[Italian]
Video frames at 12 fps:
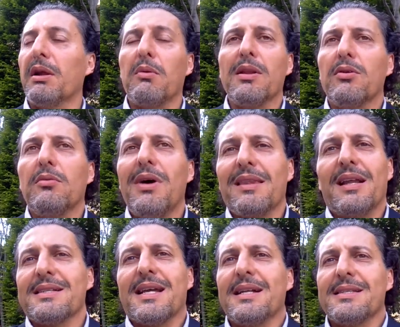Per quanto
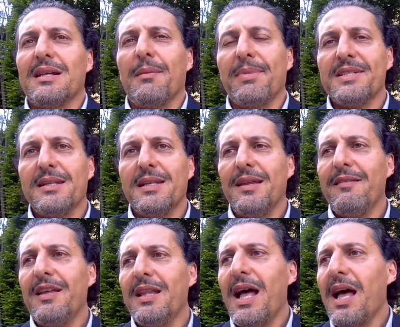riguarda la scarsa
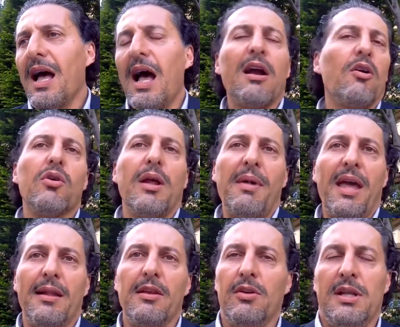rappresentatività, ancora
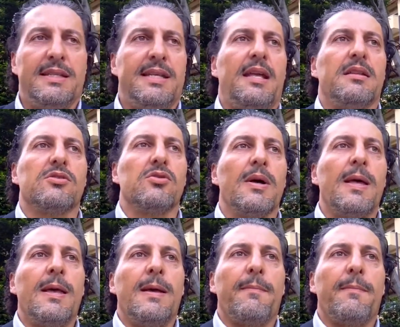meglio, nel senso